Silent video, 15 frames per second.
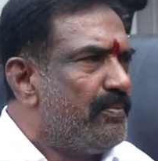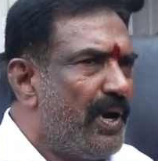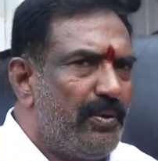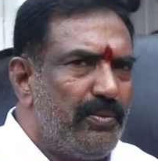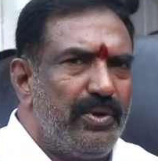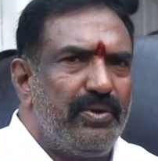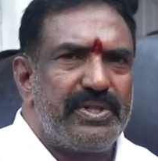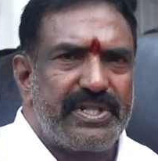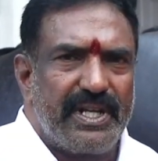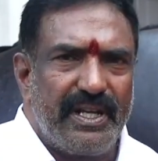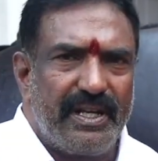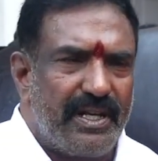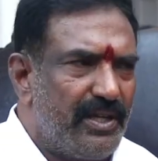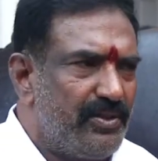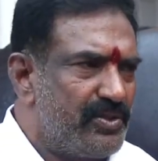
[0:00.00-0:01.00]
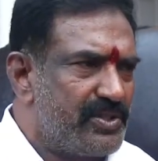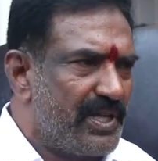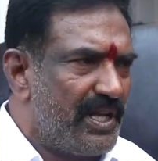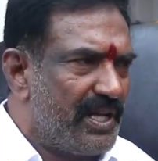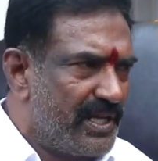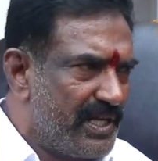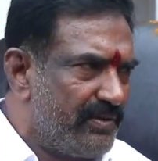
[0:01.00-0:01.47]
మామూలు విషయం కాదు
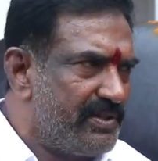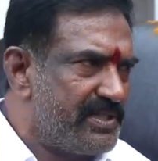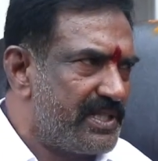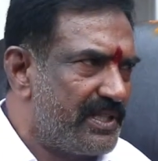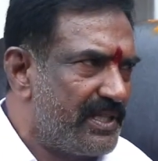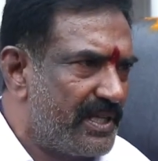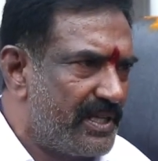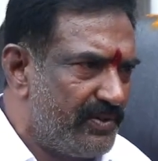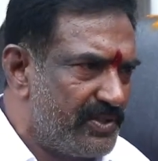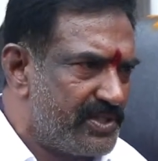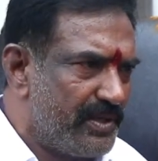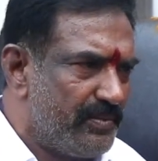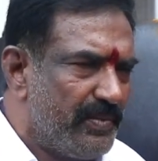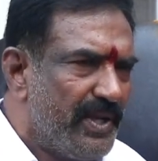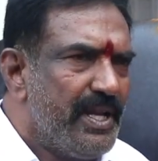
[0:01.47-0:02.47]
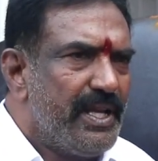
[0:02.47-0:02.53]
చాలా గర్వించదగ్గ విషయం